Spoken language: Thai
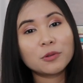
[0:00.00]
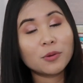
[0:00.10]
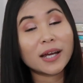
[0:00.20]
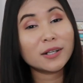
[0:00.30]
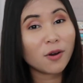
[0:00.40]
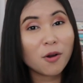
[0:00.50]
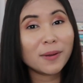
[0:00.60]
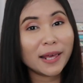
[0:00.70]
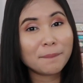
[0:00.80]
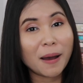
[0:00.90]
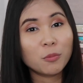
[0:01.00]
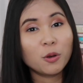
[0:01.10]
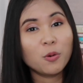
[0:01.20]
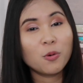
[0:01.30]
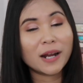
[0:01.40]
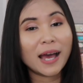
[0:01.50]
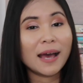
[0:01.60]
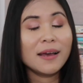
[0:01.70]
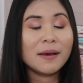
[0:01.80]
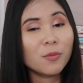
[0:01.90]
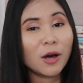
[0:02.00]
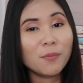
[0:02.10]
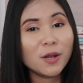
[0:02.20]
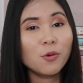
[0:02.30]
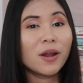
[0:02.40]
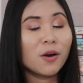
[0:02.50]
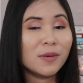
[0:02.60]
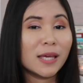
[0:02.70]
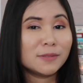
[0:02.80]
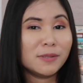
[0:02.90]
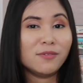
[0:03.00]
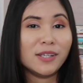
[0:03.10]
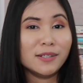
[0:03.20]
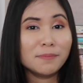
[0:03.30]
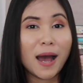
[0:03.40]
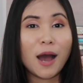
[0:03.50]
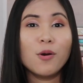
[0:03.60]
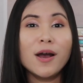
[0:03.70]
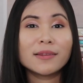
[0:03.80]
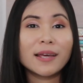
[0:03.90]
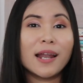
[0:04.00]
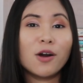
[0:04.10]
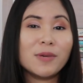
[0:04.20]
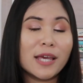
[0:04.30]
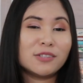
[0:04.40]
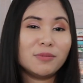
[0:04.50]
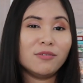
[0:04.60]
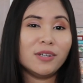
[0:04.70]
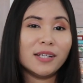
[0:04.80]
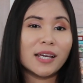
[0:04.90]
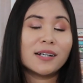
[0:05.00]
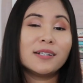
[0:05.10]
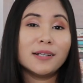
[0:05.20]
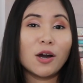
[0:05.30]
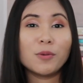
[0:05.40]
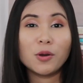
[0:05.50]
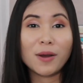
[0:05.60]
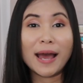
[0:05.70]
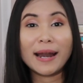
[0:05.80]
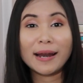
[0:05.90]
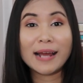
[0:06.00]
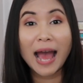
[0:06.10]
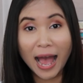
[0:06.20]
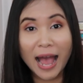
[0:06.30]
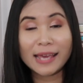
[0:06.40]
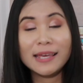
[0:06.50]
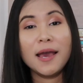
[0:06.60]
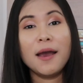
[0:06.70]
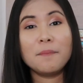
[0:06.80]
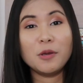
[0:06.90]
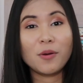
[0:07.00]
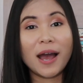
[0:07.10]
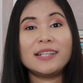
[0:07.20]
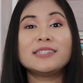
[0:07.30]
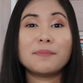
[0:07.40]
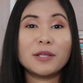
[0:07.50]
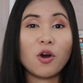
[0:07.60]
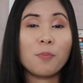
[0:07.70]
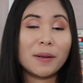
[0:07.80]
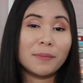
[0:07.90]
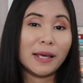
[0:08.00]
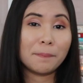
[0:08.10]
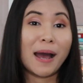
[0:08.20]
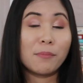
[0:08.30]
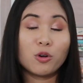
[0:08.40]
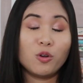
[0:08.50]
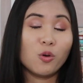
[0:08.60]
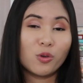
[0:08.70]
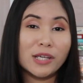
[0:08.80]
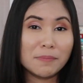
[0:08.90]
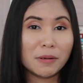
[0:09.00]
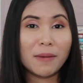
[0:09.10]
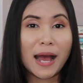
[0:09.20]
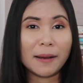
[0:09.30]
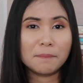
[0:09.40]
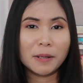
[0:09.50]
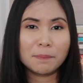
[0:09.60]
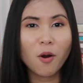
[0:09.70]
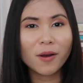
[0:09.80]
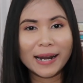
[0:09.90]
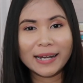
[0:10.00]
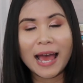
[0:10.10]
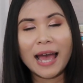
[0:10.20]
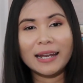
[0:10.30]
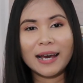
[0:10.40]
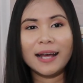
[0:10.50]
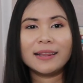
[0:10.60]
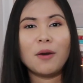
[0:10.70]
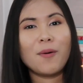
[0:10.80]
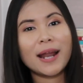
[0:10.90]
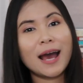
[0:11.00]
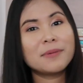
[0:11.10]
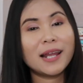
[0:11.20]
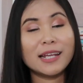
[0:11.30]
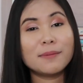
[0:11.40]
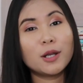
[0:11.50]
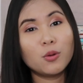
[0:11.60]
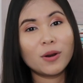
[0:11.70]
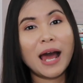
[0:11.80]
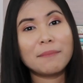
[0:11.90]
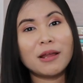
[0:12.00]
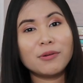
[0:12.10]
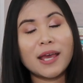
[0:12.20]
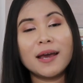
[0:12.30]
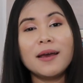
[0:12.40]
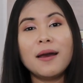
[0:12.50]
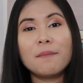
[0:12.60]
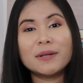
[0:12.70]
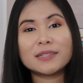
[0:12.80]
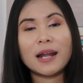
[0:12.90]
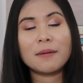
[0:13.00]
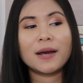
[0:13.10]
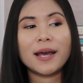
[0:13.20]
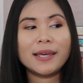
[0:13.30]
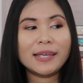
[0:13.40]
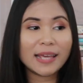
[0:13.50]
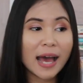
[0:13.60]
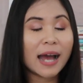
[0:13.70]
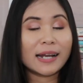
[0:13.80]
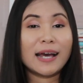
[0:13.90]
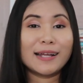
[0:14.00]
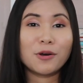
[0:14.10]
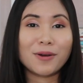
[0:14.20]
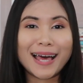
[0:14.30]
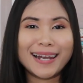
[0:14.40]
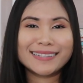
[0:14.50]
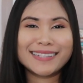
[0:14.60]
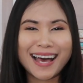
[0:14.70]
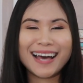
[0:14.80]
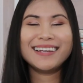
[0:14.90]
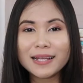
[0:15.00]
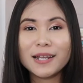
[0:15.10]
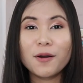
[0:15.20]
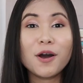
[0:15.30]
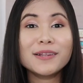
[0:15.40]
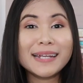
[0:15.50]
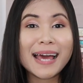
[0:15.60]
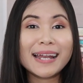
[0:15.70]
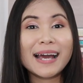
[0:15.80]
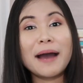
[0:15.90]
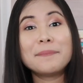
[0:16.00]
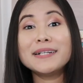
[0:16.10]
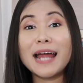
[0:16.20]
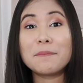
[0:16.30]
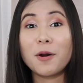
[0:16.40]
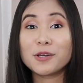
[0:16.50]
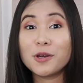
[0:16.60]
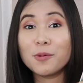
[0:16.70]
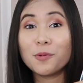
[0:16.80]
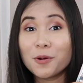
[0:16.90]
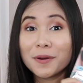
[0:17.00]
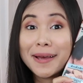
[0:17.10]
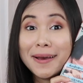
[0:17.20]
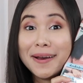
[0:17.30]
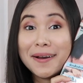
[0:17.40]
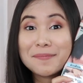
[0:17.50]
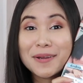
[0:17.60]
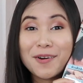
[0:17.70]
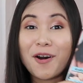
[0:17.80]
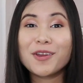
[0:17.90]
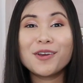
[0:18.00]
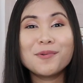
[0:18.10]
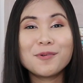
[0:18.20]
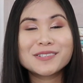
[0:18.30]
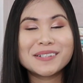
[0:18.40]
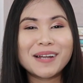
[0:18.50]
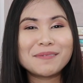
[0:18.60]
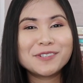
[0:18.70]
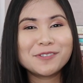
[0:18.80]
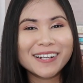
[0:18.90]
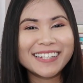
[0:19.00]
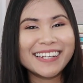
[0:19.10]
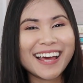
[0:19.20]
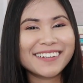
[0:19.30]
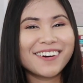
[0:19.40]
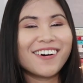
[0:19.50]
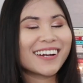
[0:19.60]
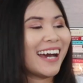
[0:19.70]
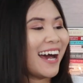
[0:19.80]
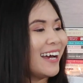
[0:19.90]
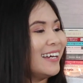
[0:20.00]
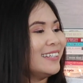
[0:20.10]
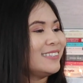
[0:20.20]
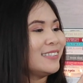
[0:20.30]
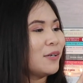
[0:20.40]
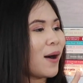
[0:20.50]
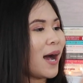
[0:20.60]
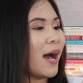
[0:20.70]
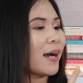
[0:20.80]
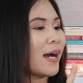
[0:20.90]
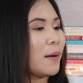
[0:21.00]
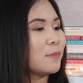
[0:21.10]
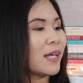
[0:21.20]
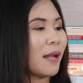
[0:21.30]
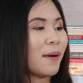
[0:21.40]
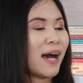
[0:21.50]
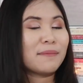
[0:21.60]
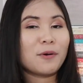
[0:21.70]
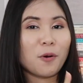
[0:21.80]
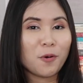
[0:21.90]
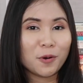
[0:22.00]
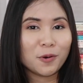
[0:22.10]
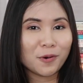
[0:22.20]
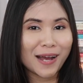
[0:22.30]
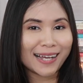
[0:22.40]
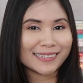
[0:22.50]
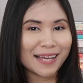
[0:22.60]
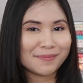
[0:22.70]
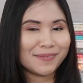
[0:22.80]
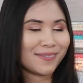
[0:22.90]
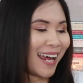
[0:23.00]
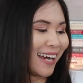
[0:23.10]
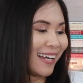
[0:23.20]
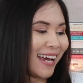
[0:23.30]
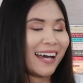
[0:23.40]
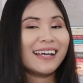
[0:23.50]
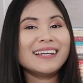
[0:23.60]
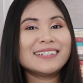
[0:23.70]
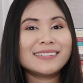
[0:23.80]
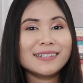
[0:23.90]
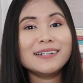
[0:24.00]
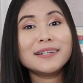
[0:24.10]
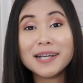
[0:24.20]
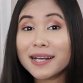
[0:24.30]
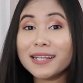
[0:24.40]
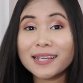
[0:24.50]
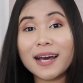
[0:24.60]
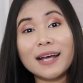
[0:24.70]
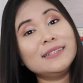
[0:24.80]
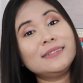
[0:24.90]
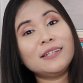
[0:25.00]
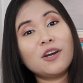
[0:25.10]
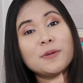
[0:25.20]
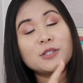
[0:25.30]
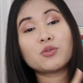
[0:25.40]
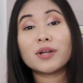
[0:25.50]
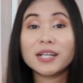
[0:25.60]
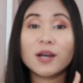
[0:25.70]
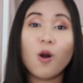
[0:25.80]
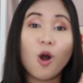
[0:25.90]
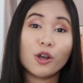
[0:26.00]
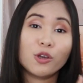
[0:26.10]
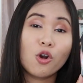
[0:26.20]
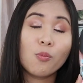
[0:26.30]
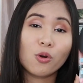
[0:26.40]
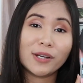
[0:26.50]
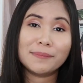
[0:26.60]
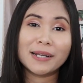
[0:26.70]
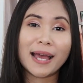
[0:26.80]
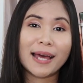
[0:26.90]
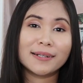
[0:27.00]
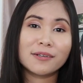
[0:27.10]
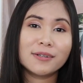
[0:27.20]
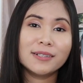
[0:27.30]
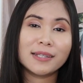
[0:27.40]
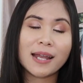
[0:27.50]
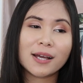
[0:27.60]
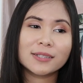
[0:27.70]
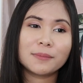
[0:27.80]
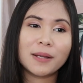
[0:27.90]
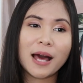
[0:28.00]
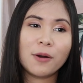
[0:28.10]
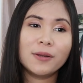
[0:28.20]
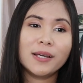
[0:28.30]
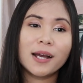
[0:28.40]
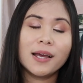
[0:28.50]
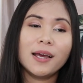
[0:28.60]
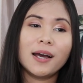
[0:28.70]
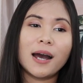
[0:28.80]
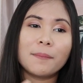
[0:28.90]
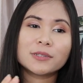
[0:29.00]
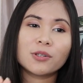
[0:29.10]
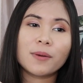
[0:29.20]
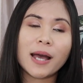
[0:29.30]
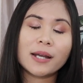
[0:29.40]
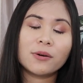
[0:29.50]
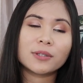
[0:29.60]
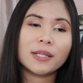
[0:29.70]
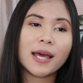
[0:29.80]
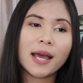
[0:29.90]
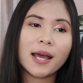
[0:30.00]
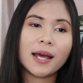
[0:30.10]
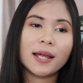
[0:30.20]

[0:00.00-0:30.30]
ตัวคัดกรองมะเร็งปากมดลูกนะคะ เราไม่รู้ว่าเรามี HPV หรือเปล่า แต่ถ้าเรามี HPV เนี่ยก็คือเรามีโอกาสหายมีโอกาสที่จะไม่ต้องเป็นมะเร็งปากมดลูกเยอะมากๆ มันป้องกันง่ายนะคะ แต่ว่าถ้าเมื่อไหร่ที่มันลุกลามแล้วเนี่ยมันจะทำให้ยากนะคะต่อการรักษาแล้วก็ติน่านะคะเพิ่งทำออดิโอบุ๊กเป็นออดิโอบุ๊กสำหรับช่วงทีน่าทอล์กนะคะชื่อว่าคำสารภาพของคนอกหัก 30 ครั้งนะคะ ซึ่งเรื่องนี้นะคะ จริงๆก็เป็นส่วนหนึ่งของออดิโอบุ๊กนี้เหมือนกันก็คือติน่าก็จะมาเล่าเรื่องอประสบการณ์ของติน่า